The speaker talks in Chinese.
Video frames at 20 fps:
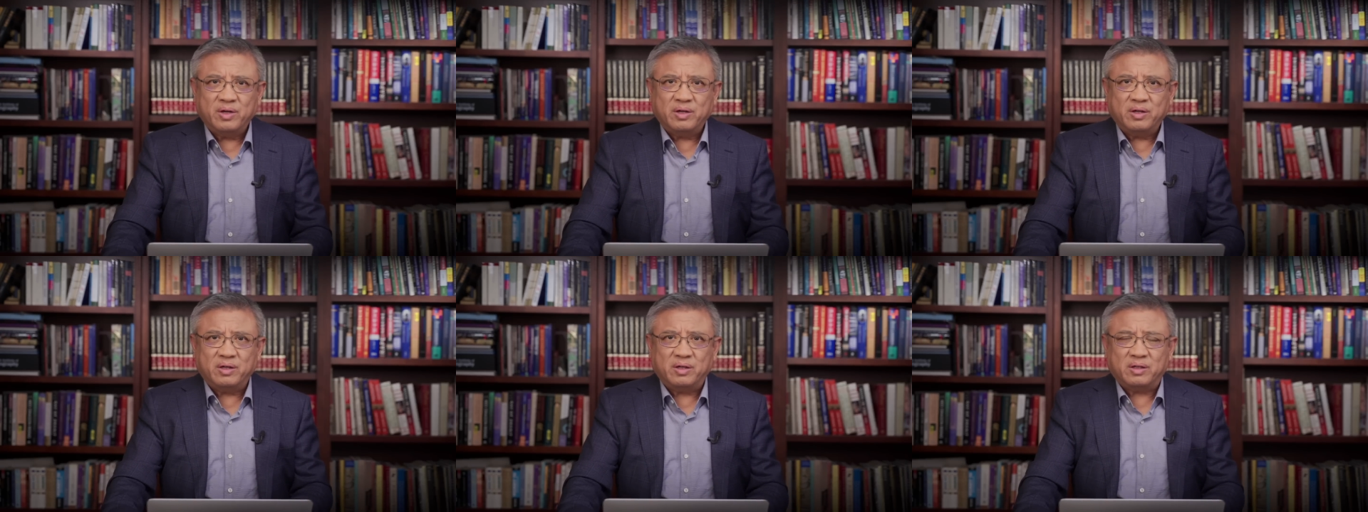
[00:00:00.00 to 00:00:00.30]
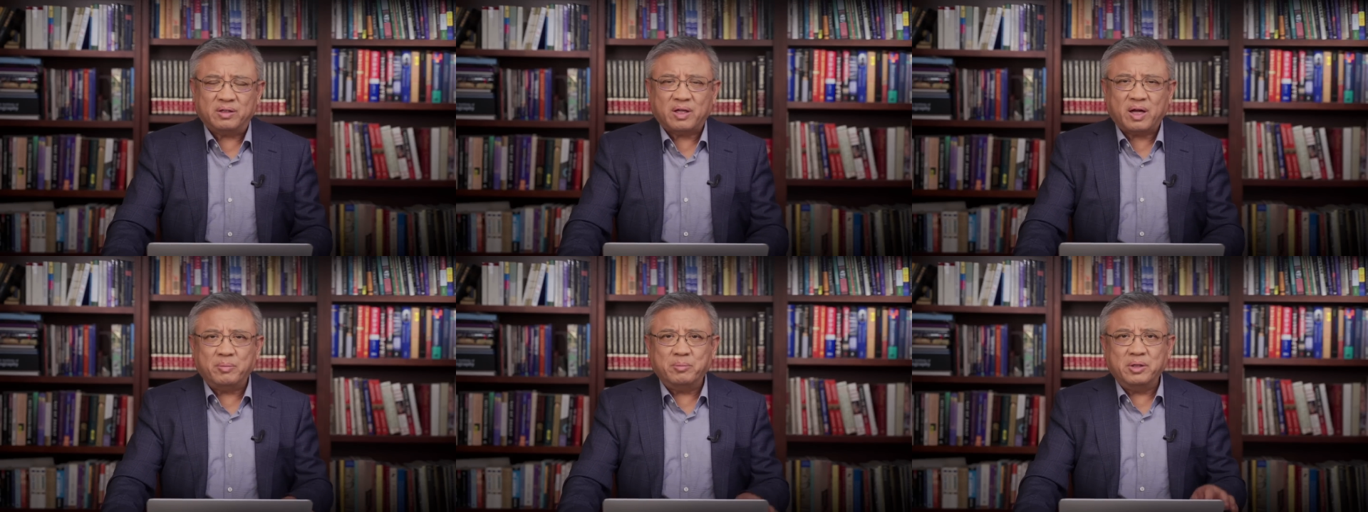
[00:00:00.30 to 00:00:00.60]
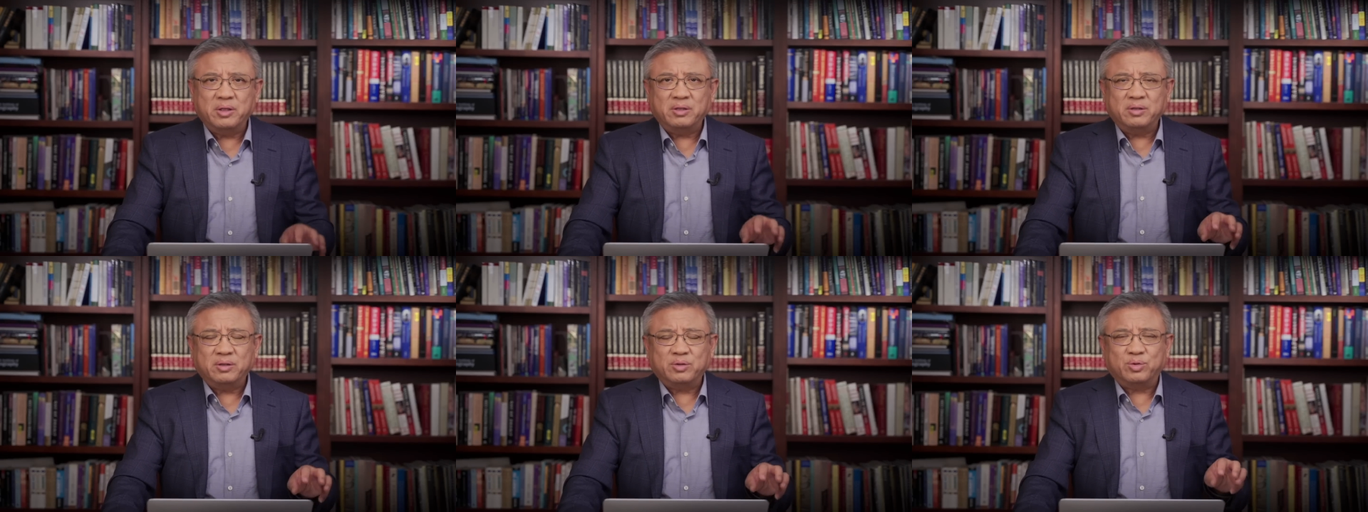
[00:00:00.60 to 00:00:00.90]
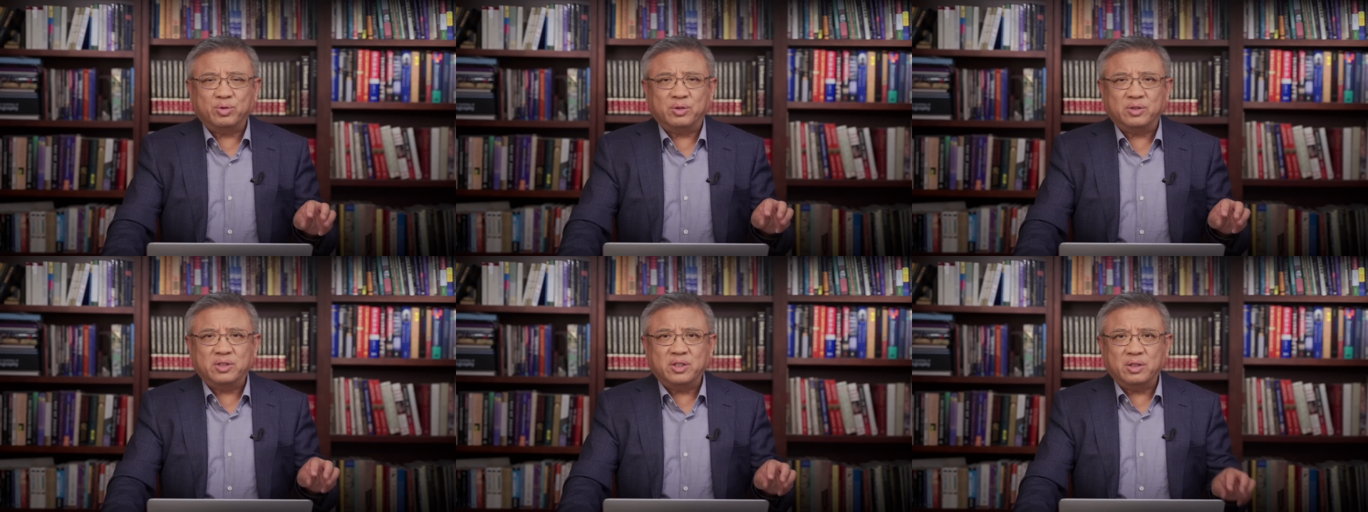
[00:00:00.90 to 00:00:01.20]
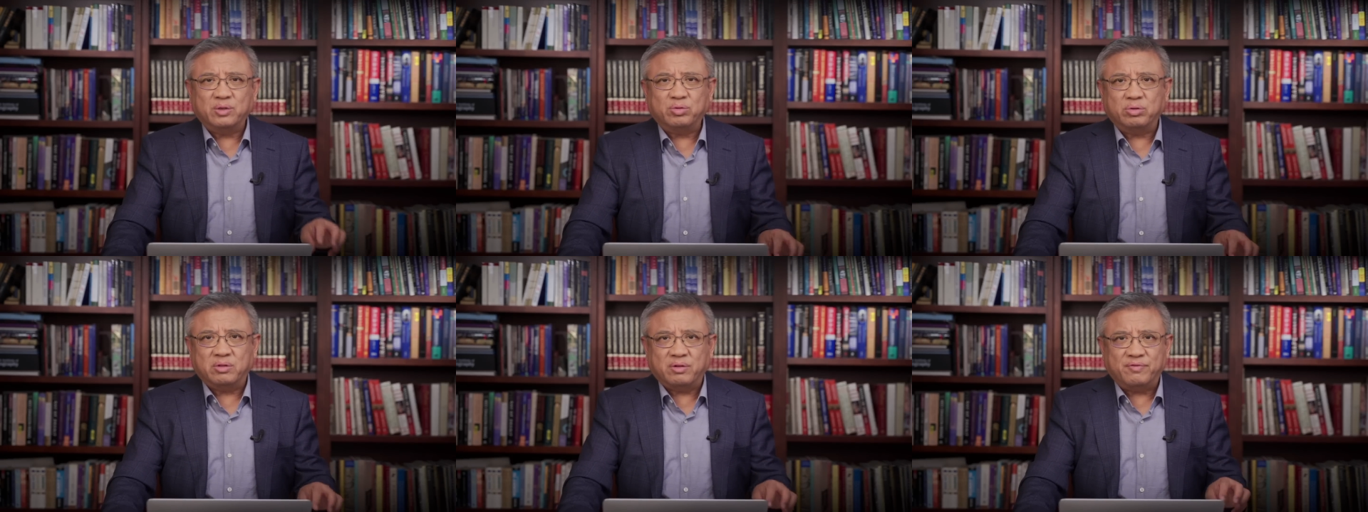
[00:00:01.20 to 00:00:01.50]
呃，他们所接
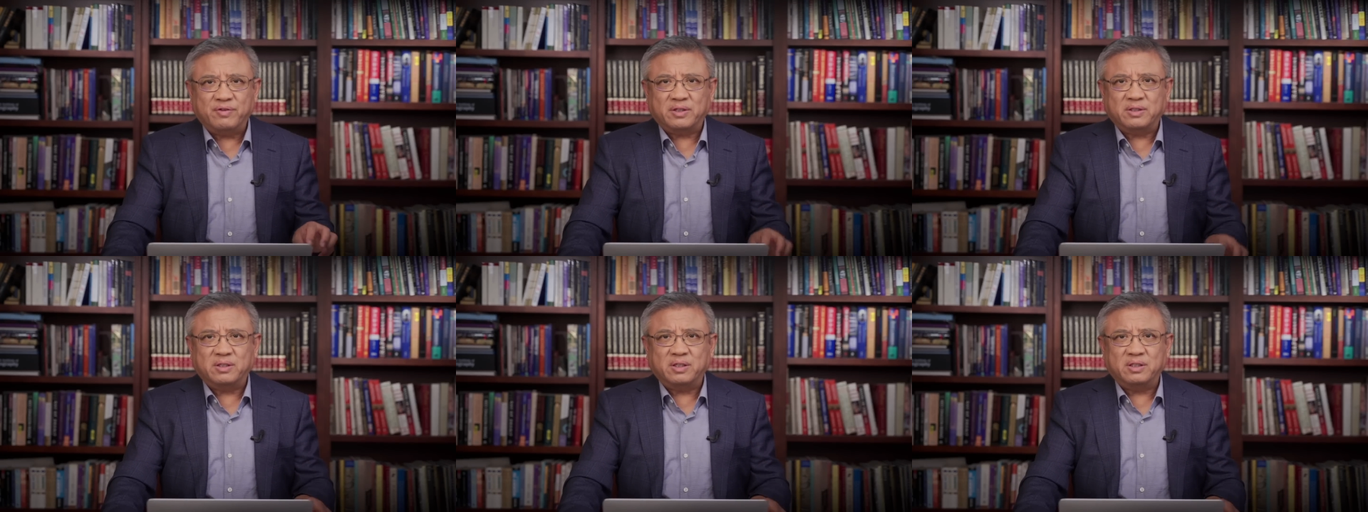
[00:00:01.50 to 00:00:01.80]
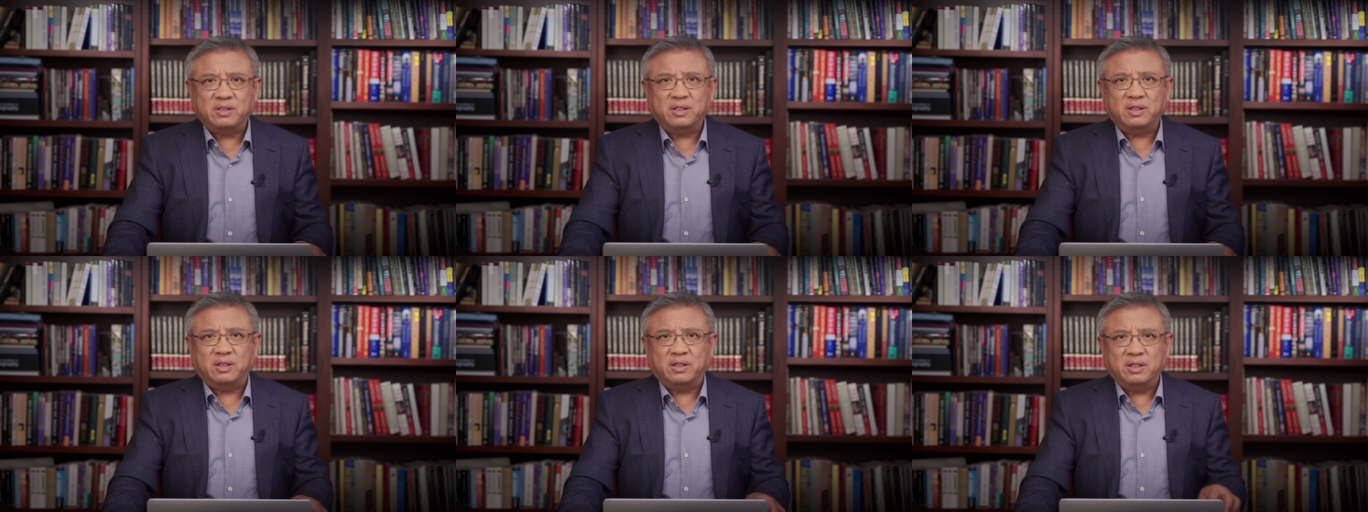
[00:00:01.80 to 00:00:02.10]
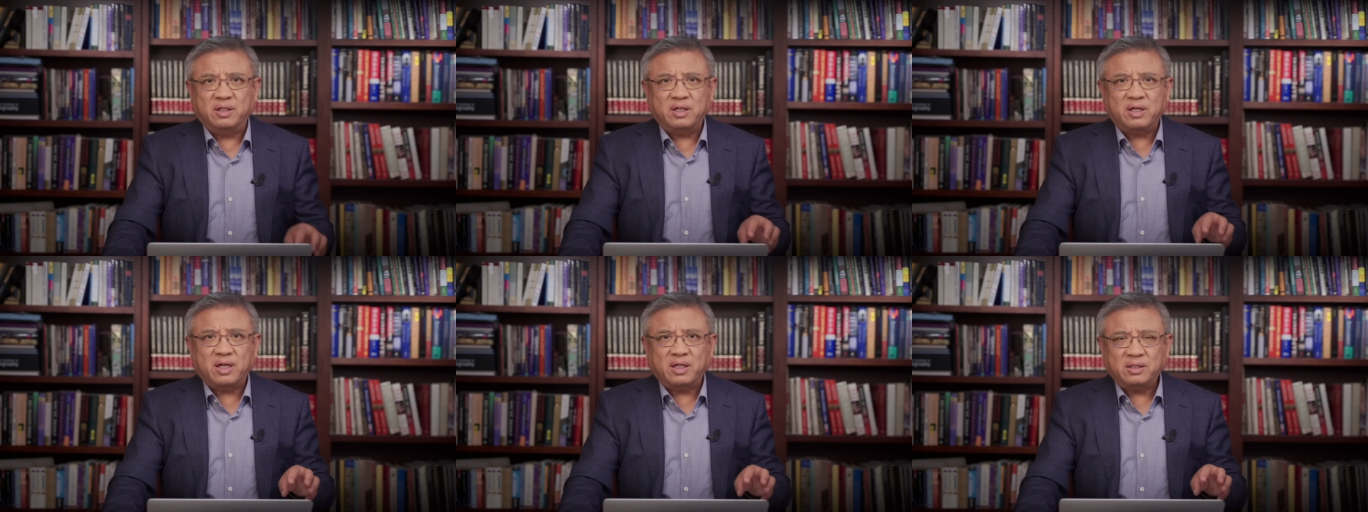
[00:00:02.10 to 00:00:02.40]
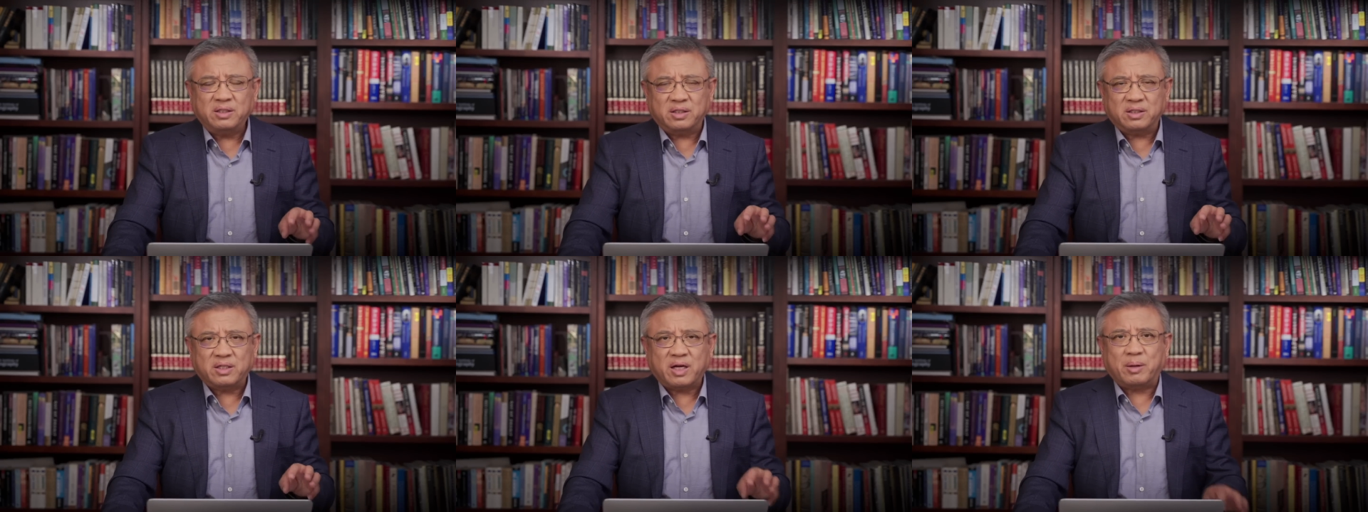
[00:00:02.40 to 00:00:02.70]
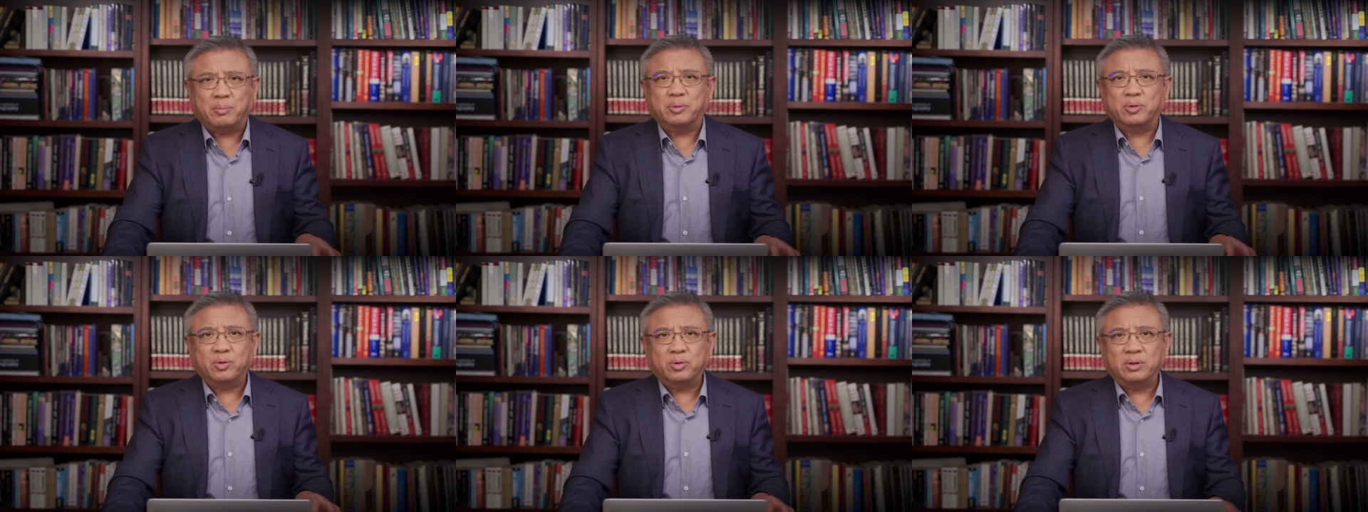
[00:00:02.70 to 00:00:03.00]
触的放射性应该是差
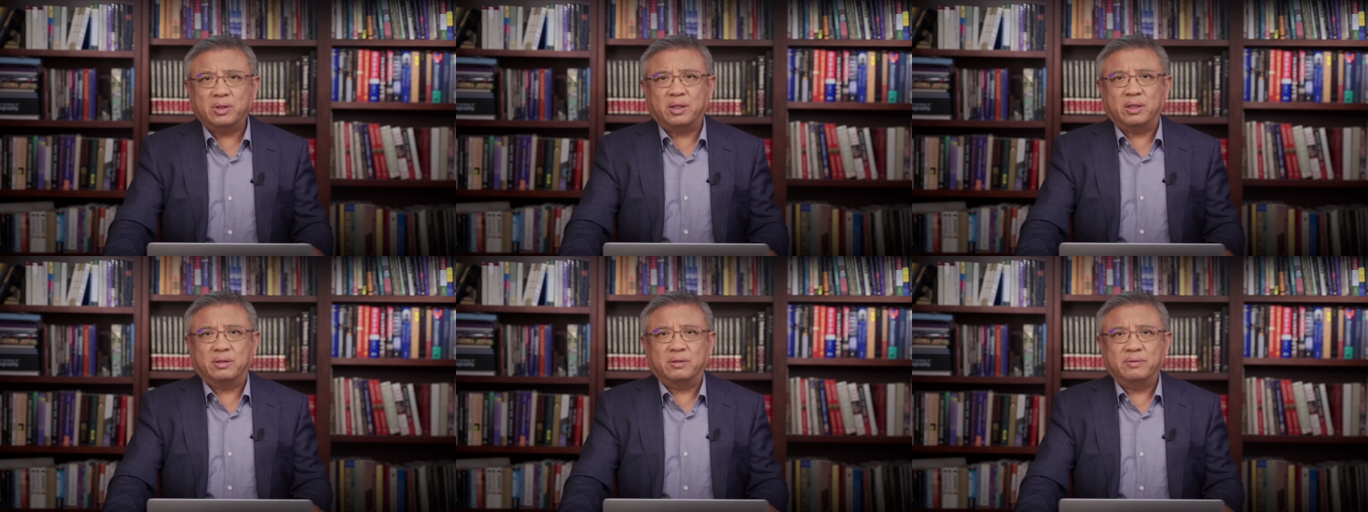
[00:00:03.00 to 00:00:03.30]
不多的。